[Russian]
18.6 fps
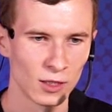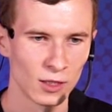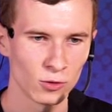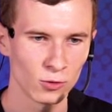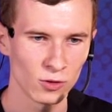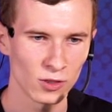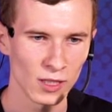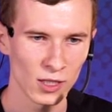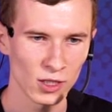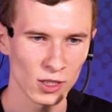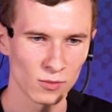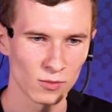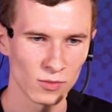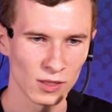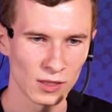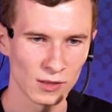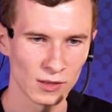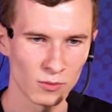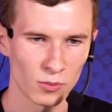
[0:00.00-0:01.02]
Ну и также
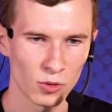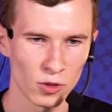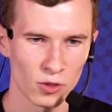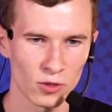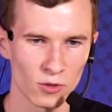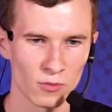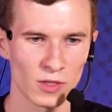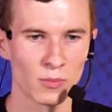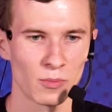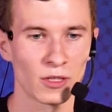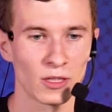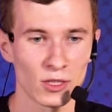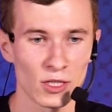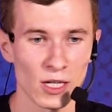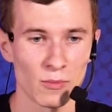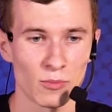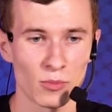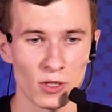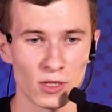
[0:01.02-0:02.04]
мы пользуемся,
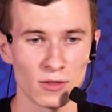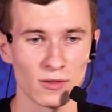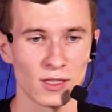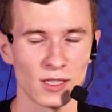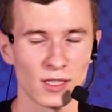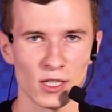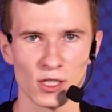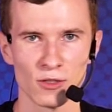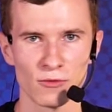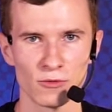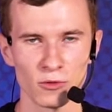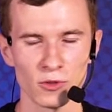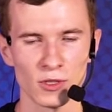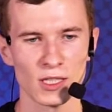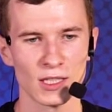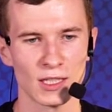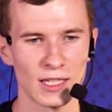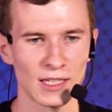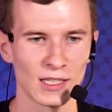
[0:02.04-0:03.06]
продолжаем пользоваться нашей
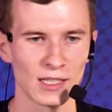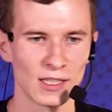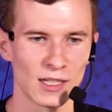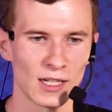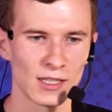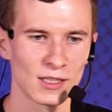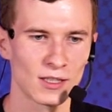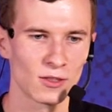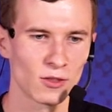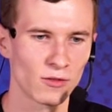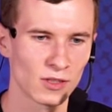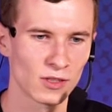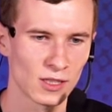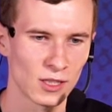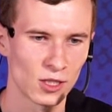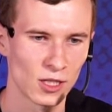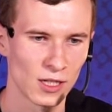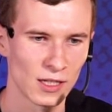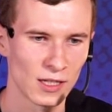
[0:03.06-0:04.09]
функцией для генерации новых
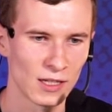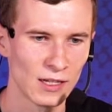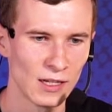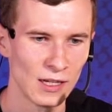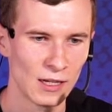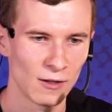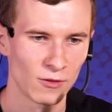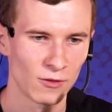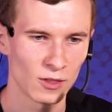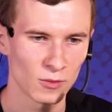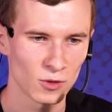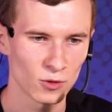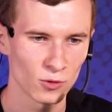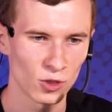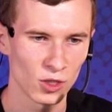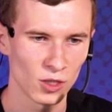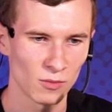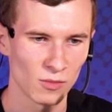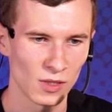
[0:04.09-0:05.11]
значений. В этом
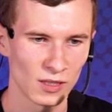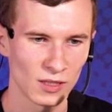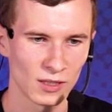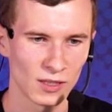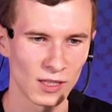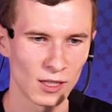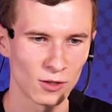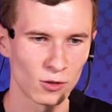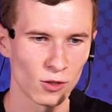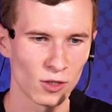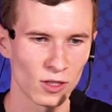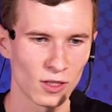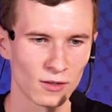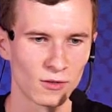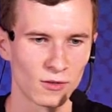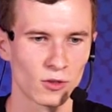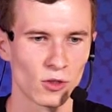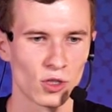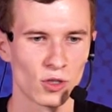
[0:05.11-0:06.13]
случае метод
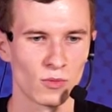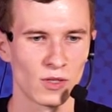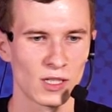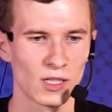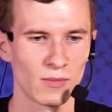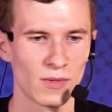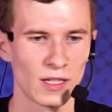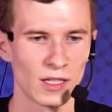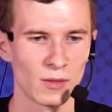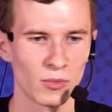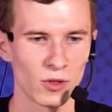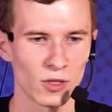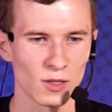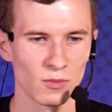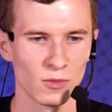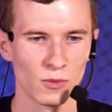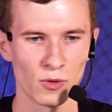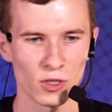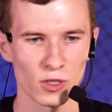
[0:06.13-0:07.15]
getToken тоже максимально
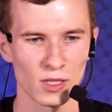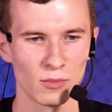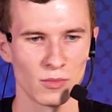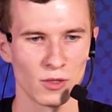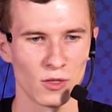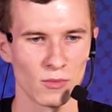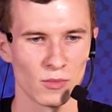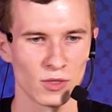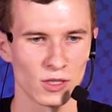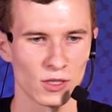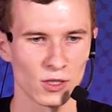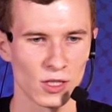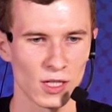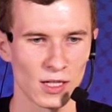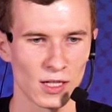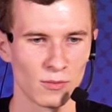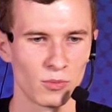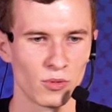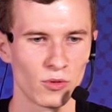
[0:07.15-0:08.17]
прост. Мы просто берем из
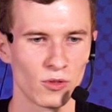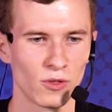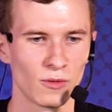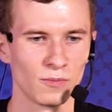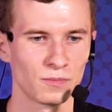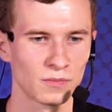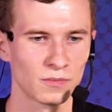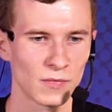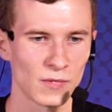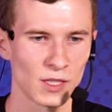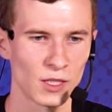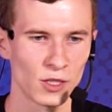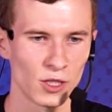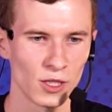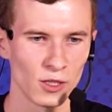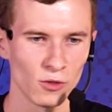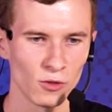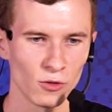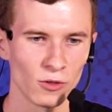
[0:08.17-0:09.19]
кэша по
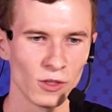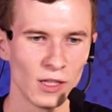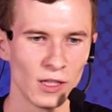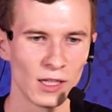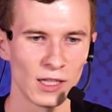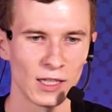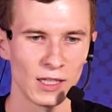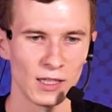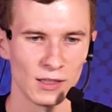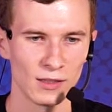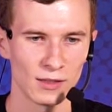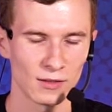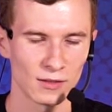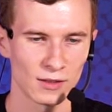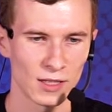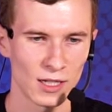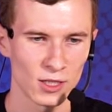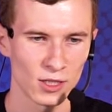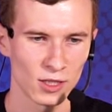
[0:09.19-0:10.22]
значению и
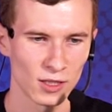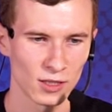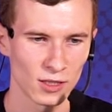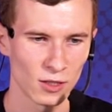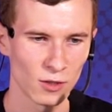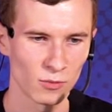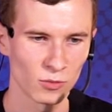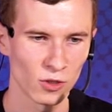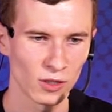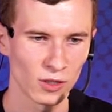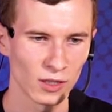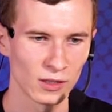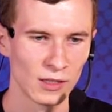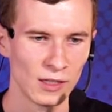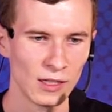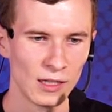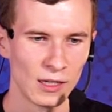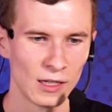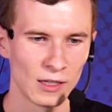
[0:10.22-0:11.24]
дальше достаем токен.
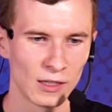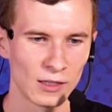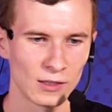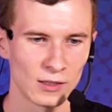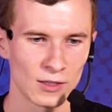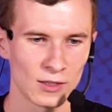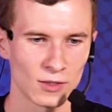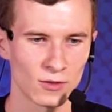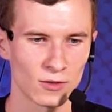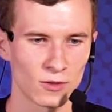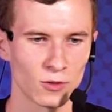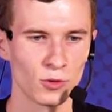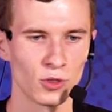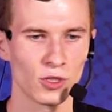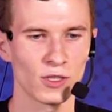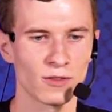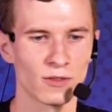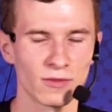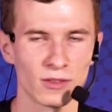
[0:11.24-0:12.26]
Э, в
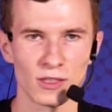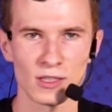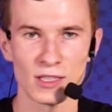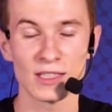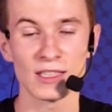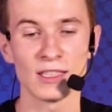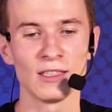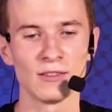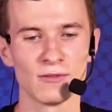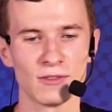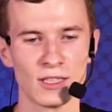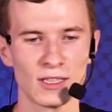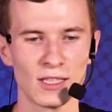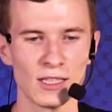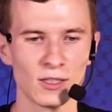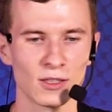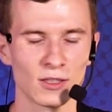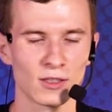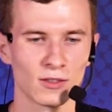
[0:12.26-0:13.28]
случае с
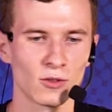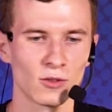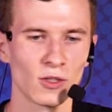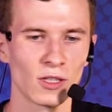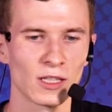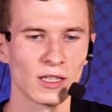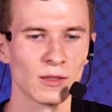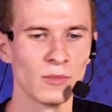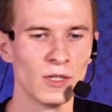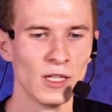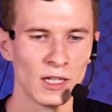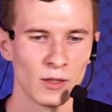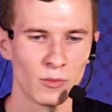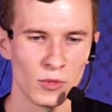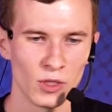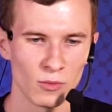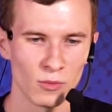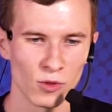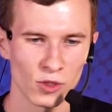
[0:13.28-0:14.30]
invalidate токеном
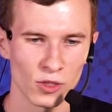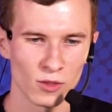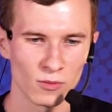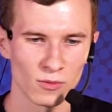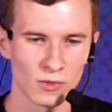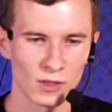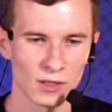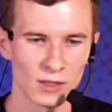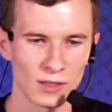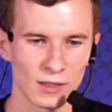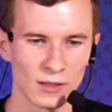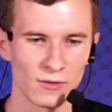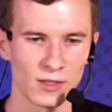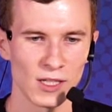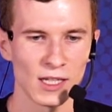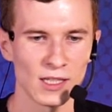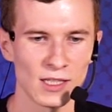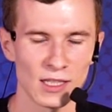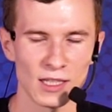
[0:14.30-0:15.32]
мы не можем э,
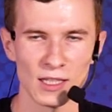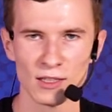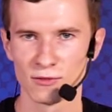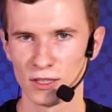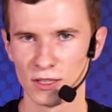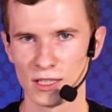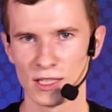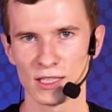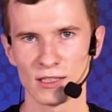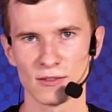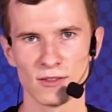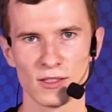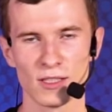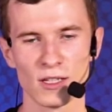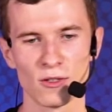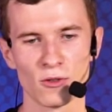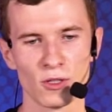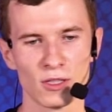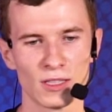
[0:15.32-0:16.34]
взять и инвалидировать
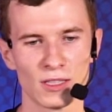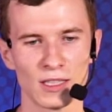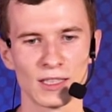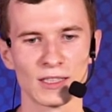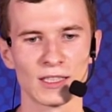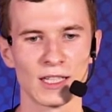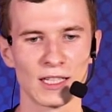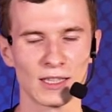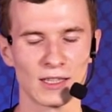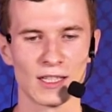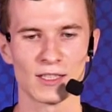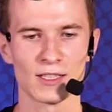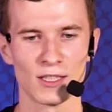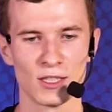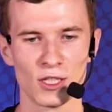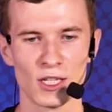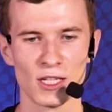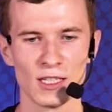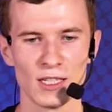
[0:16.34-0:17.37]
какое-то конкретное
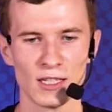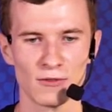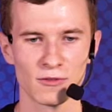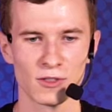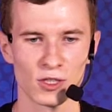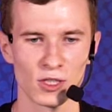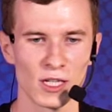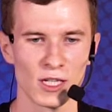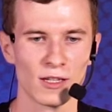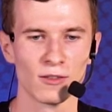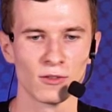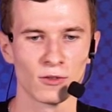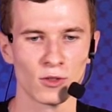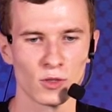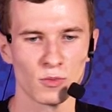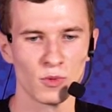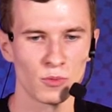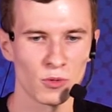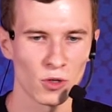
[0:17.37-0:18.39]
значение в кэше. То
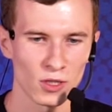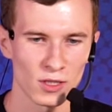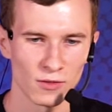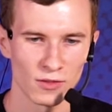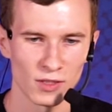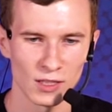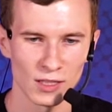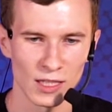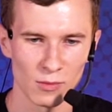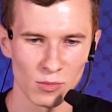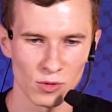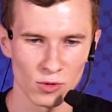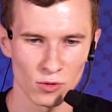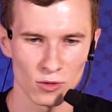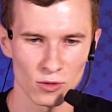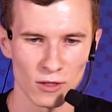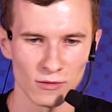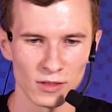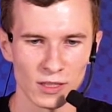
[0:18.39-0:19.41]
есть мы просто всегда,
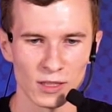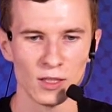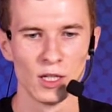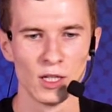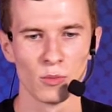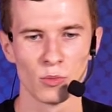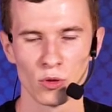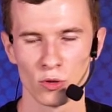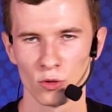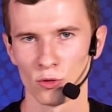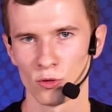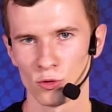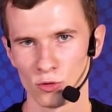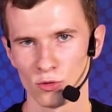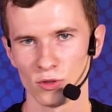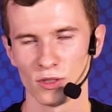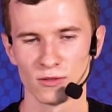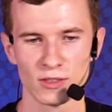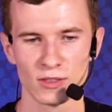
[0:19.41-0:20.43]
безусловно, по
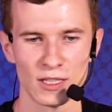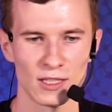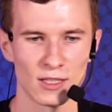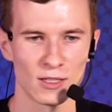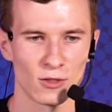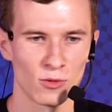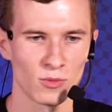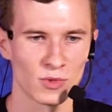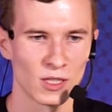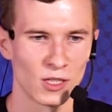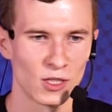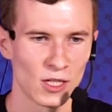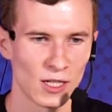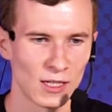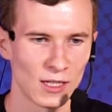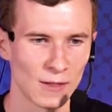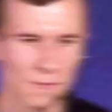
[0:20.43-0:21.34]
ключу инвалидируем значение.